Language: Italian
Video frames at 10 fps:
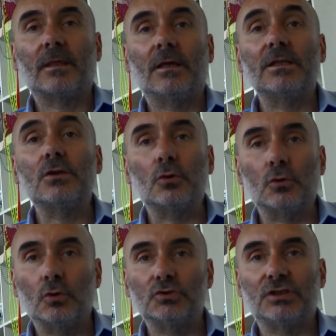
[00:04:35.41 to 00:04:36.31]

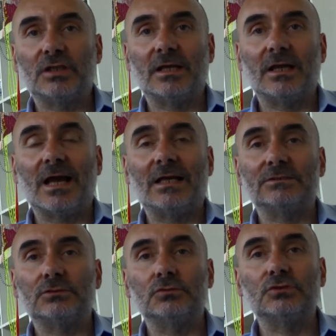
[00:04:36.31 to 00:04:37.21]
riconoscere a
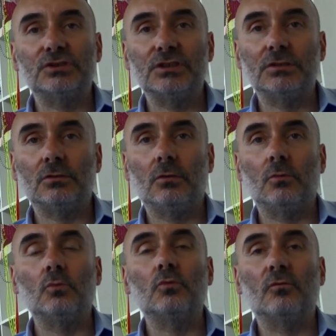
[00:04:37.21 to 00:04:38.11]

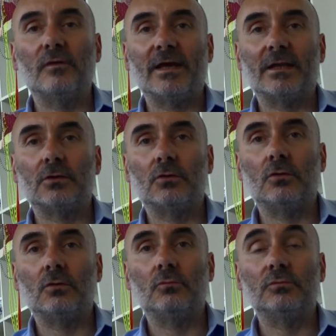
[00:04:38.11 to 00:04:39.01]
Soncino un
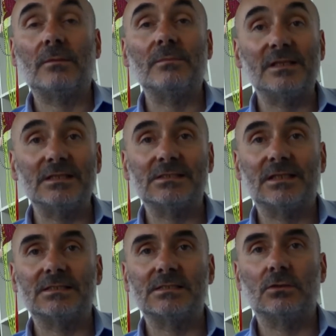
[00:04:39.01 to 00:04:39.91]
governo,
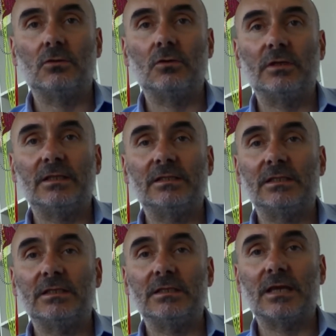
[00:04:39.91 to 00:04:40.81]
un'amministrazione
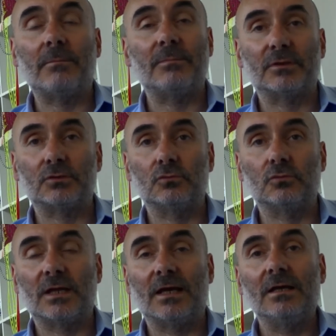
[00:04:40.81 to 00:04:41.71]
di
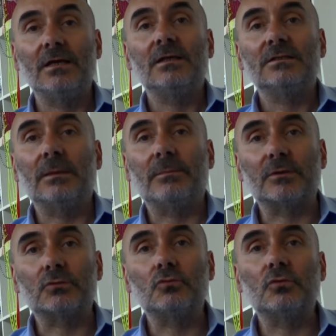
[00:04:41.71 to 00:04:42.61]
apertura, di
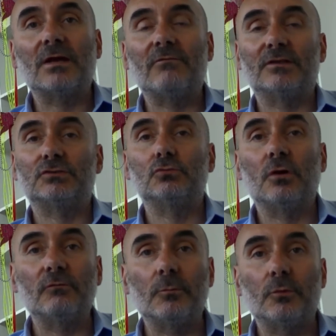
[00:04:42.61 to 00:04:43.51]
apertura verso
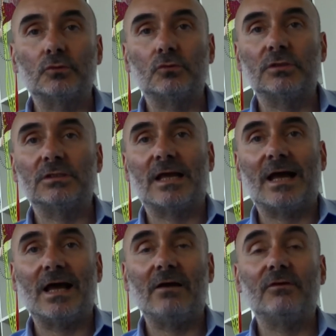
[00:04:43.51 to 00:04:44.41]
nuove
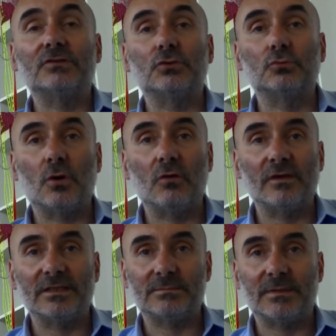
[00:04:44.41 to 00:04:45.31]
opportunità, verso
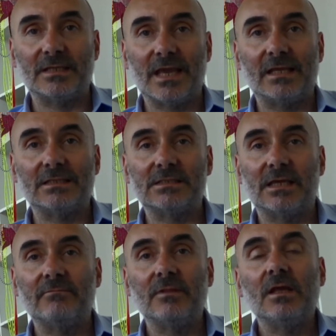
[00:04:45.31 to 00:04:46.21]
nuove
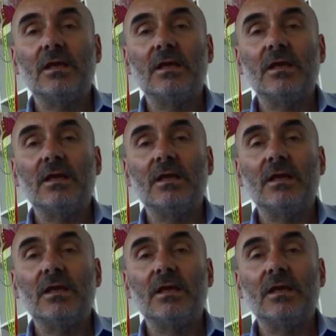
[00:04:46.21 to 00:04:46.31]
esperienze,